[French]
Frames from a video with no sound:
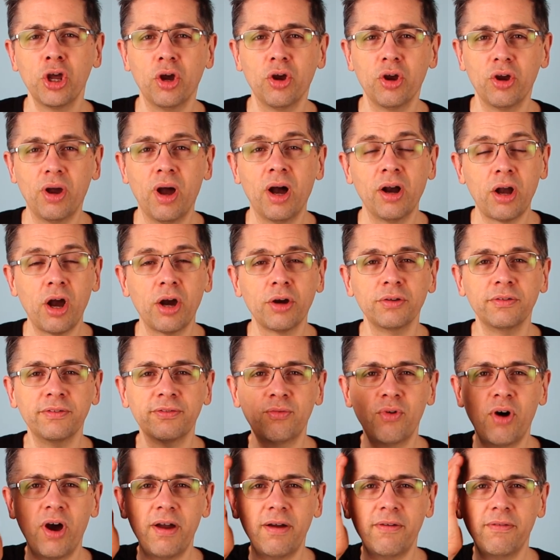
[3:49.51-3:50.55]
Euh, encore une
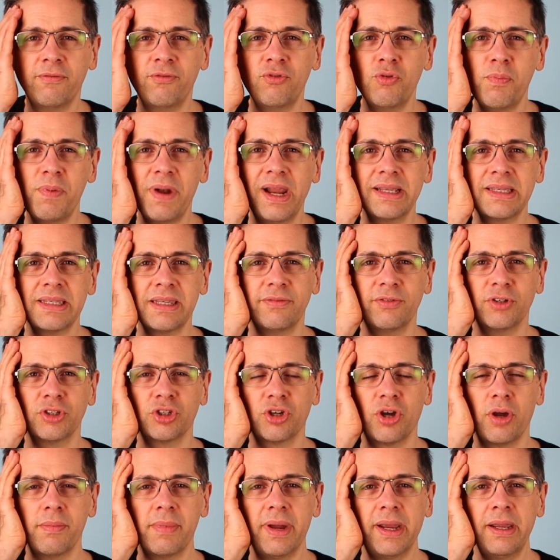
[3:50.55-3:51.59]
fois, vous placez
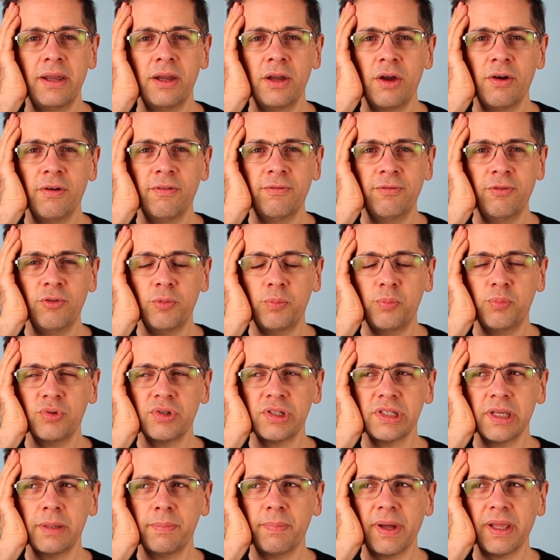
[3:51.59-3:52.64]
votre main, vous
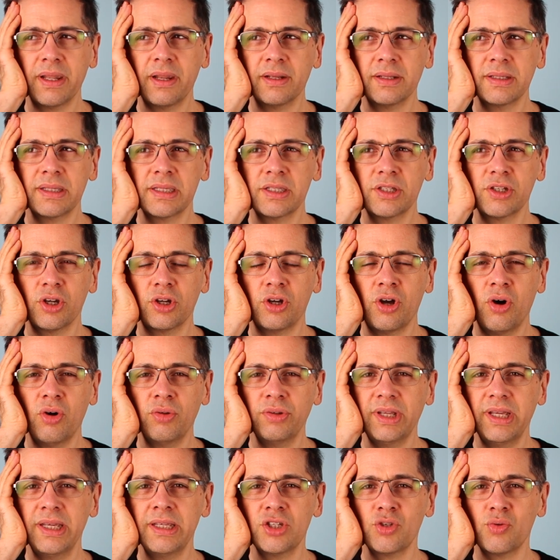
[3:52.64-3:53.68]
poussez pendant 10
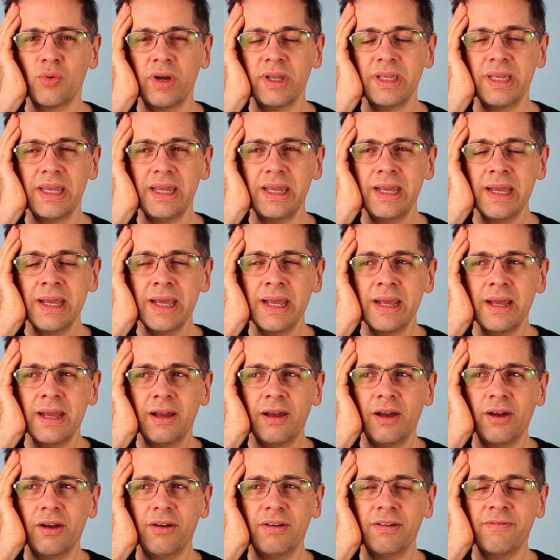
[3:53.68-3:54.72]
secondes et soyez
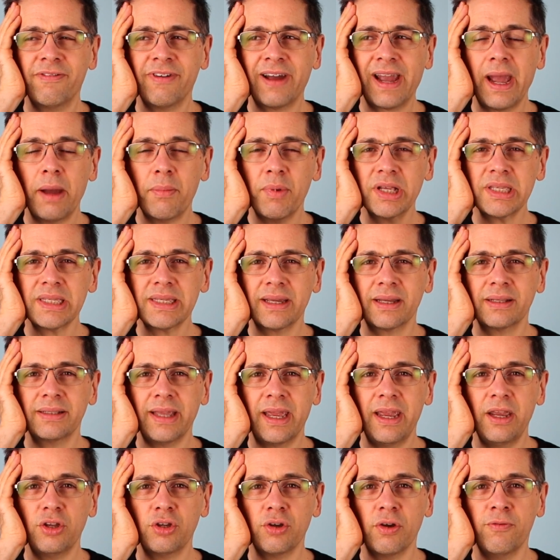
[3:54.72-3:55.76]
euh, vraiment
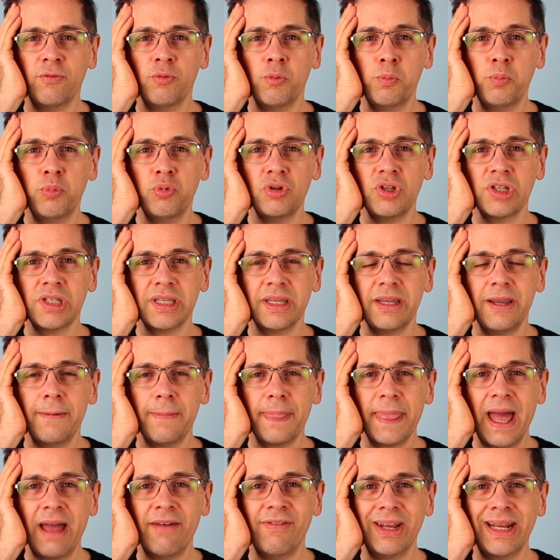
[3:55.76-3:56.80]
certain que vous
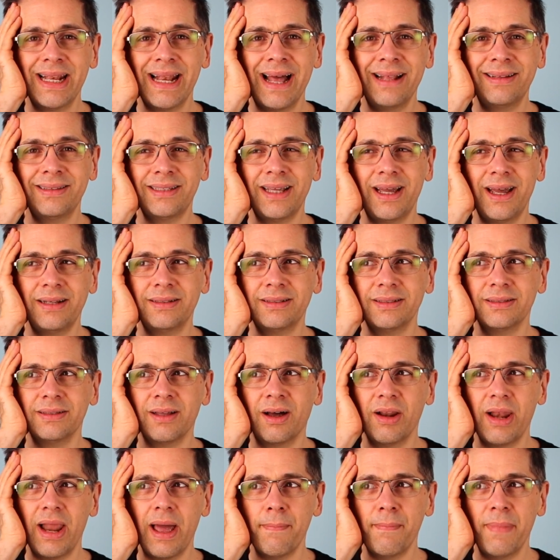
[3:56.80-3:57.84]
poussez avec la tête
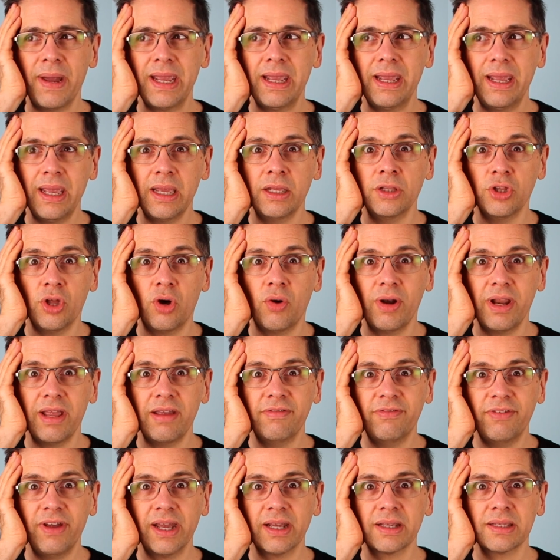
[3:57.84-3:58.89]
dans la main et non
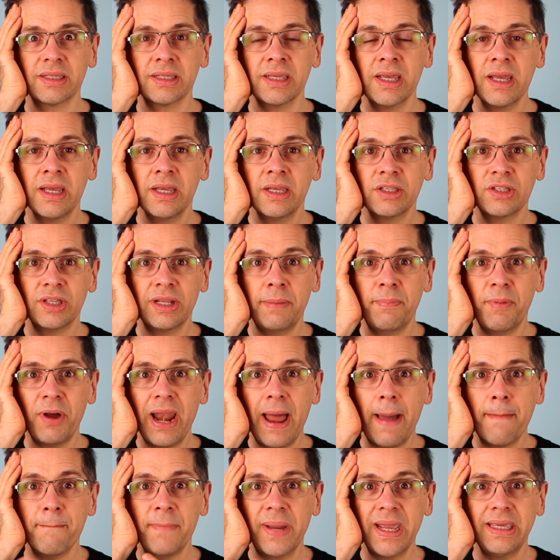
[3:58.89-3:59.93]
l'inverse. Ce n'est pas
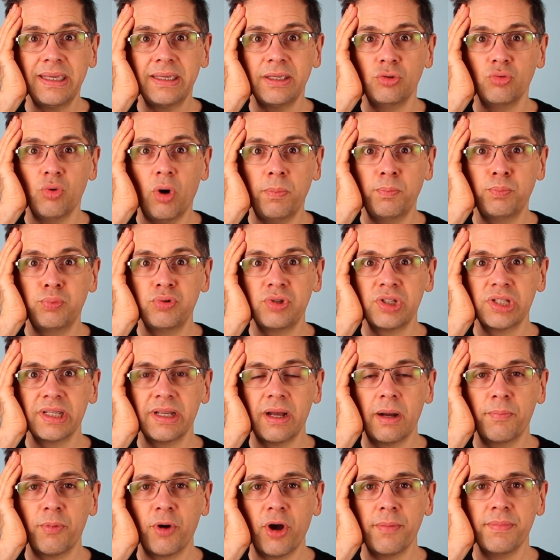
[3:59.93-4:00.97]
la main qui doit pousser
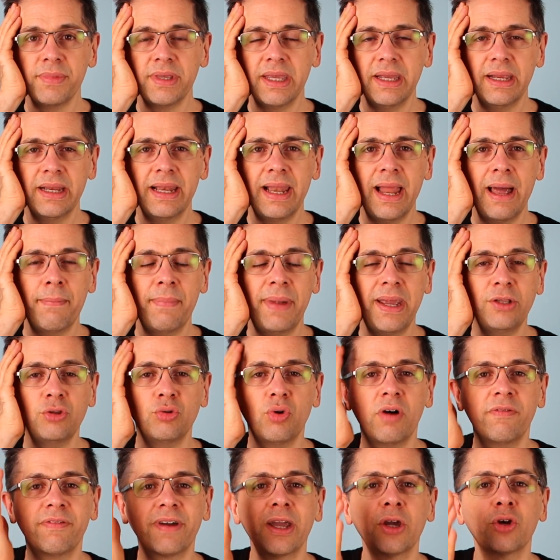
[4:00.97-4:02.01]
en premier. La main
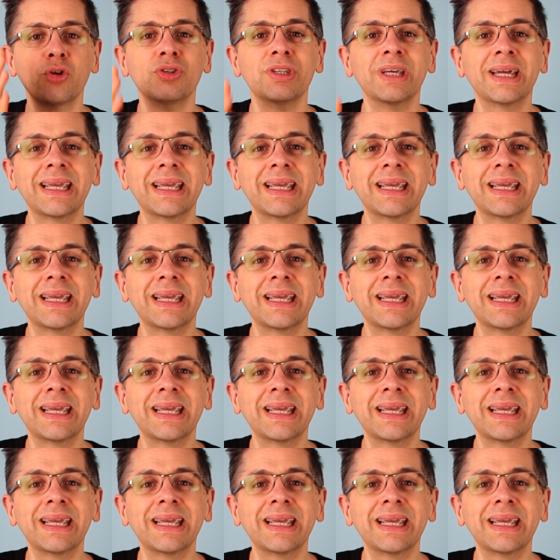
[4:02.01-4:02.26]
doit offrir une